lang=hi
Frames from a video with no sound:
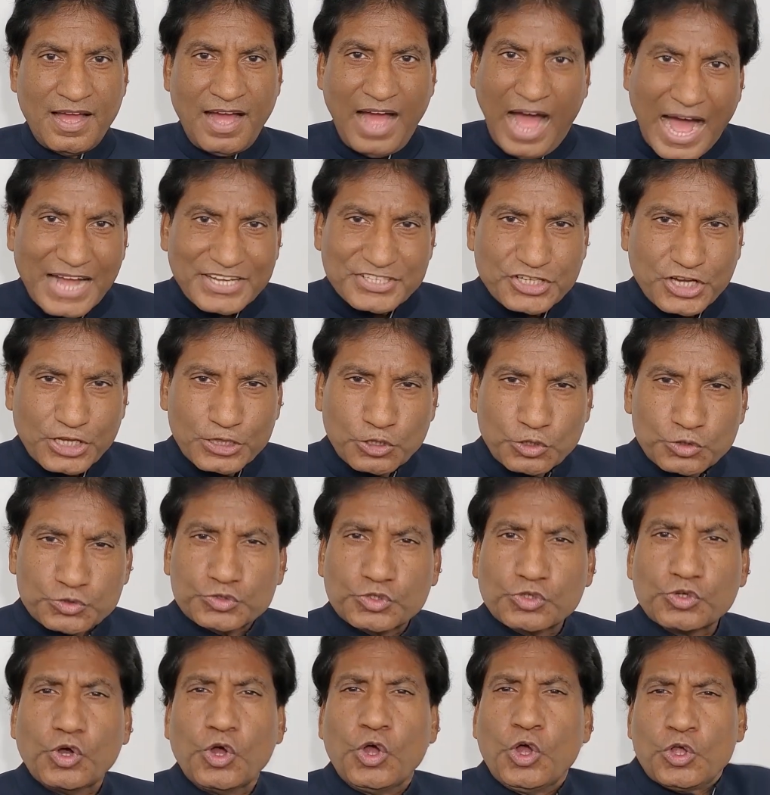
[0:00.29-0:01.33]
आजकल दोस्तों
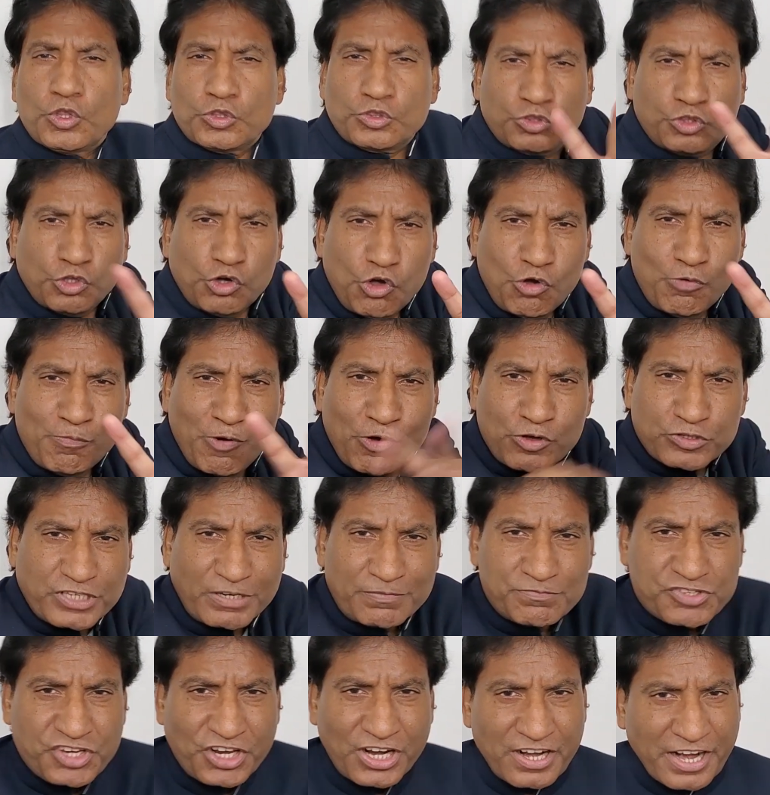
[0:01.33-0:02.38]
दो मौसम
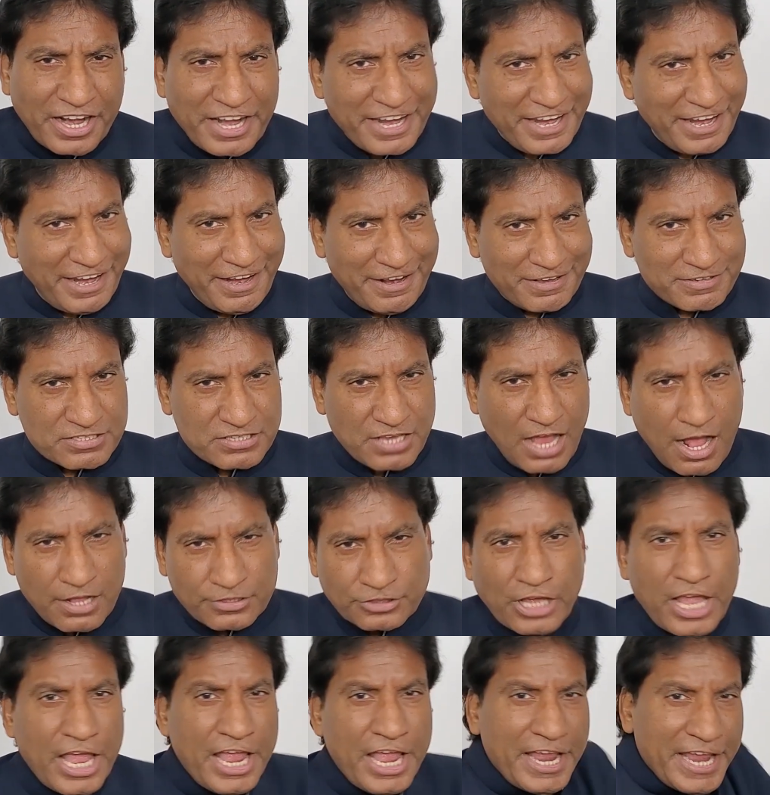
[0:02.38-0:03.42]
चल रहे हैं एक
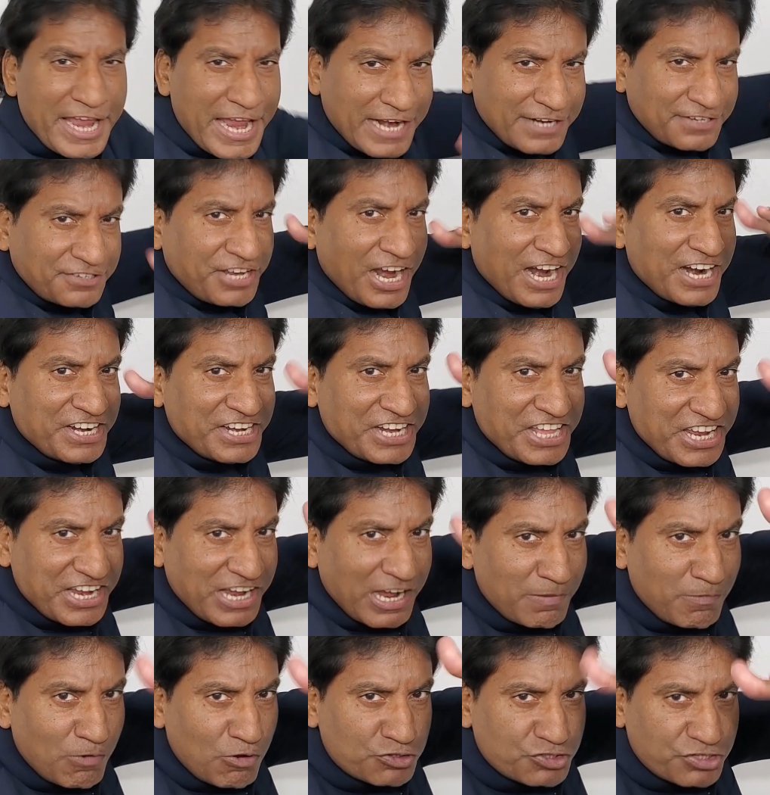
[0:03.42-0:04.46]
साथ एक ठंडी का
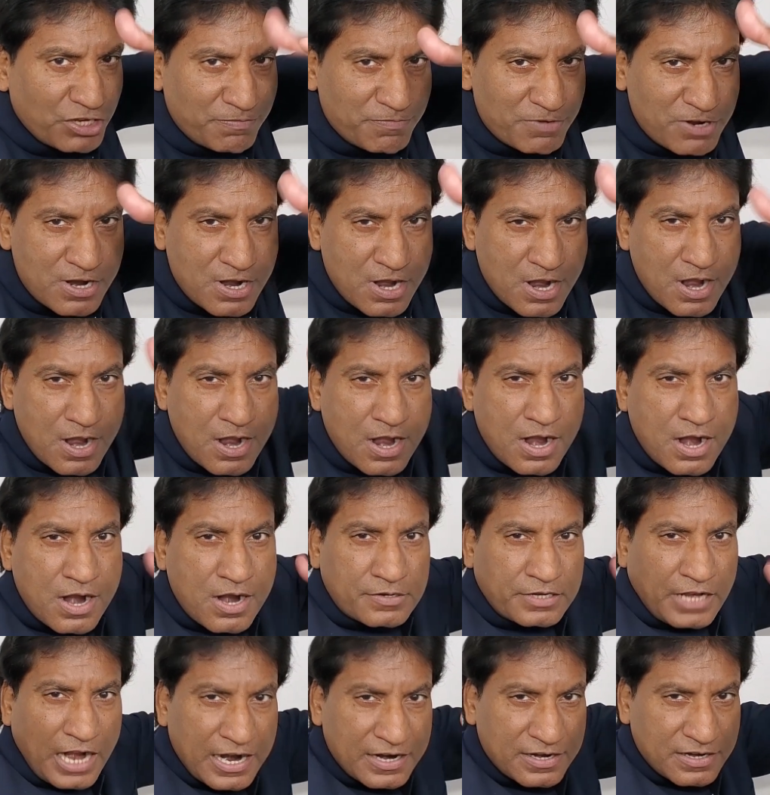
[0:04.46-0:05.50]
मौसम
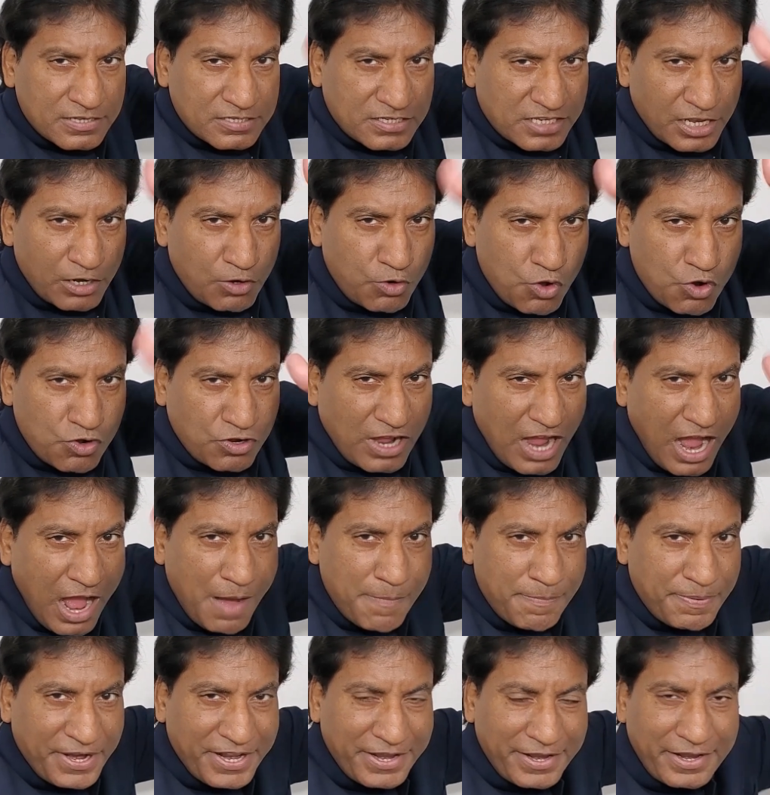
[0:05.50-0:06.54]
ठंड से लोग कांप
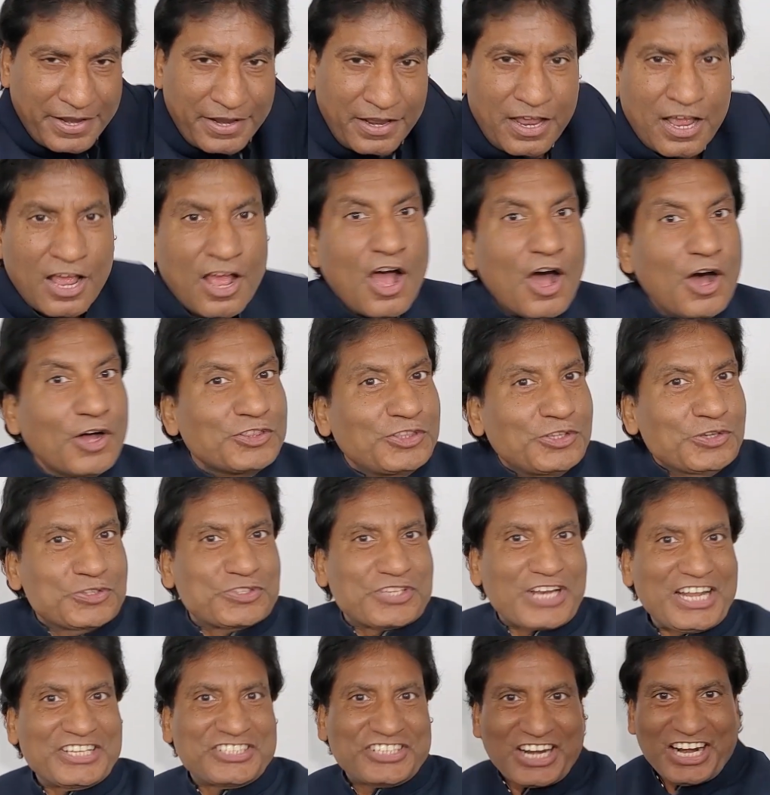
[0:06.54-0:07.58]
रहे हैं और दूसरा
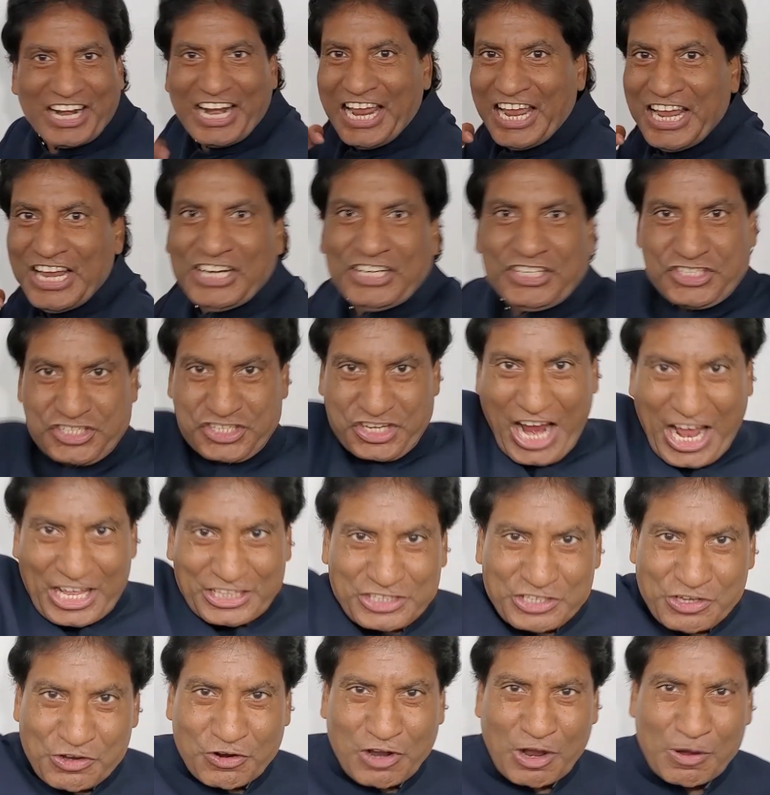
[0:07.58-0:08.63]
चल रहा है
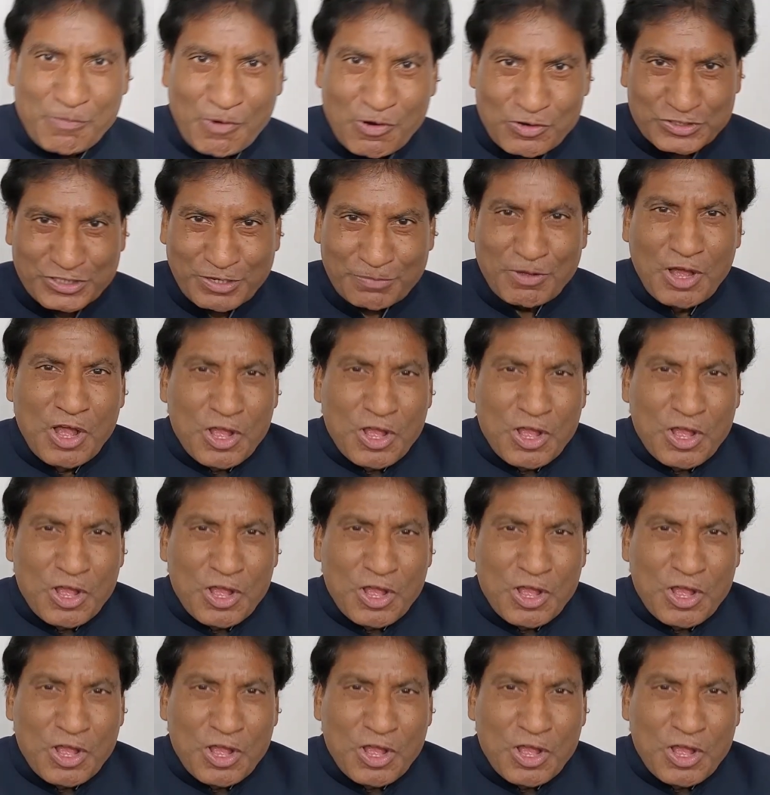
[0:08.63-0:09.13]
शादियों का मौसम